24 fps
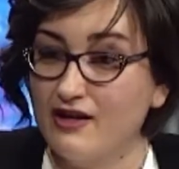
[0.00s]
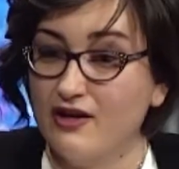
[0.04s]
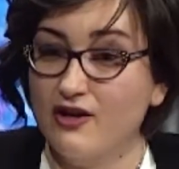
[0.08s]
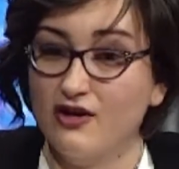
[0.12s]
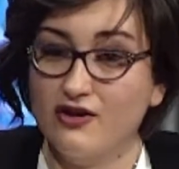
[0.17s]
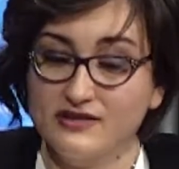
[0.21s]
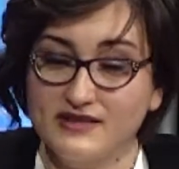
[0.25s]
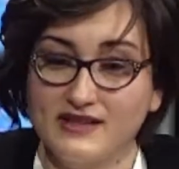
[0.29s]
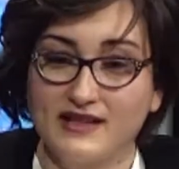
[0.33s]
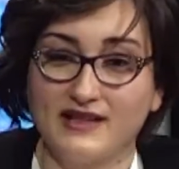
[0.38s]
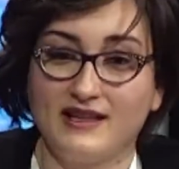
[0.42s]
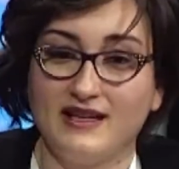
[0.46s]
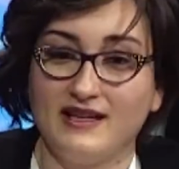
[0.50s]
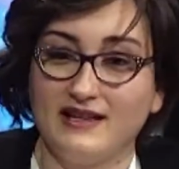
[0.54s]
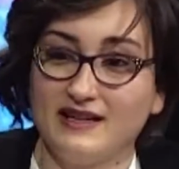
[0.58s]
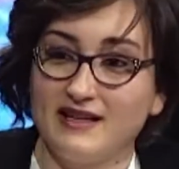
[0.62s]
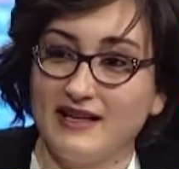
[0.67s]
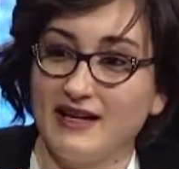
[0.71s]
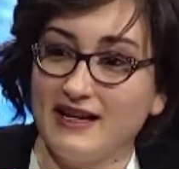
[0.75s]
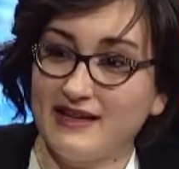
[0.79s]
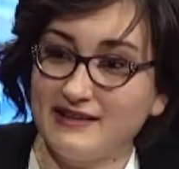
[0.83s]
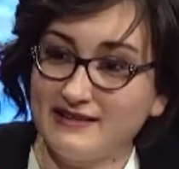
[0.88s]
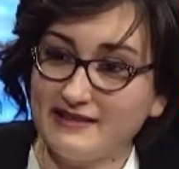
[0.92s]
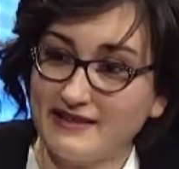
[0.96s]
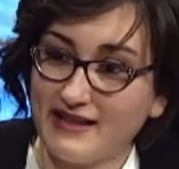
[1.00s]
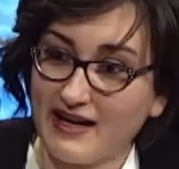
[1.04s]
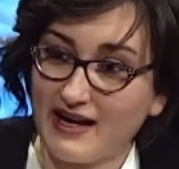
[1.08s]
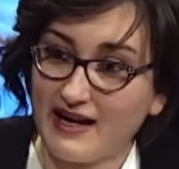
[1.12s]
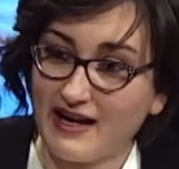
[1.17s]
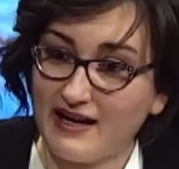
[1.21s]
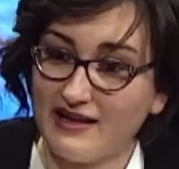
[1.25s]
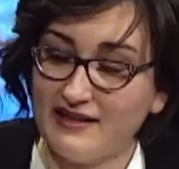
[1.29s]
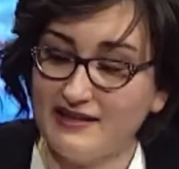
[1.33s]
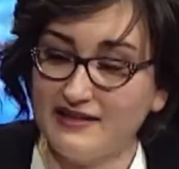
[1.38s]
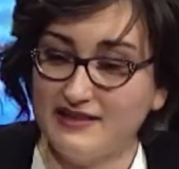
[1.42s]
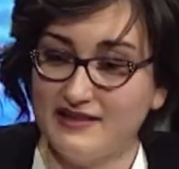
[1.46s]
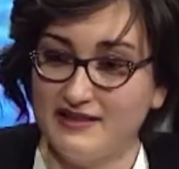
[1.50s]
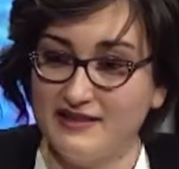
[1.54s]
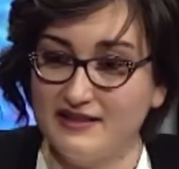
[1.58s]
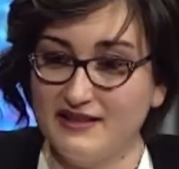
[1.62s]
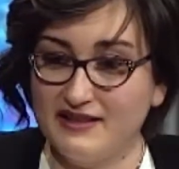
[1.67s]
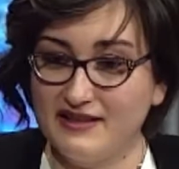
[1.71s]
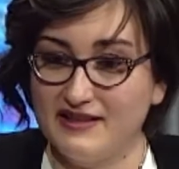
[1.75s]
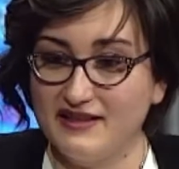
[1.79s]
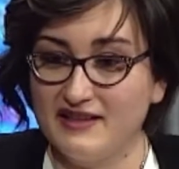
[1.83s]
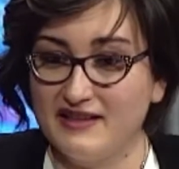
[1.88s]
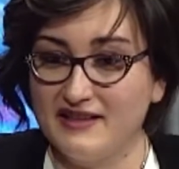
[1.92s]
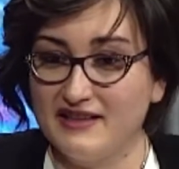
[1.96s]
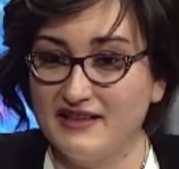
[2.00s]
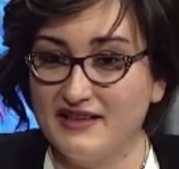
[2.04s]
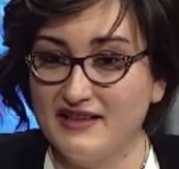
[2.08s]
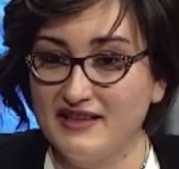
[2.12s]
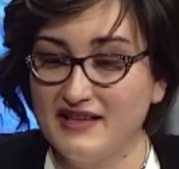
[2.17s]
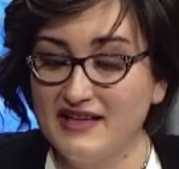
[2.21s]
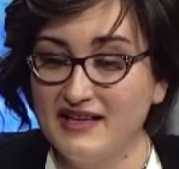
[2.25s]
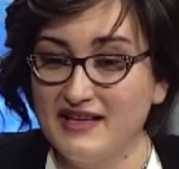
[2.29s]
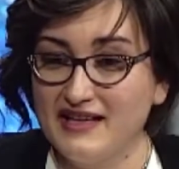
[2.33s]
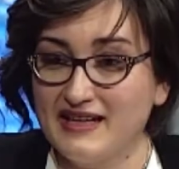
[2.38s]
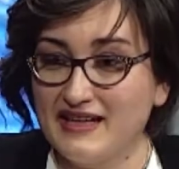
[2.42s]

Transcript: cosa che in realtà eh,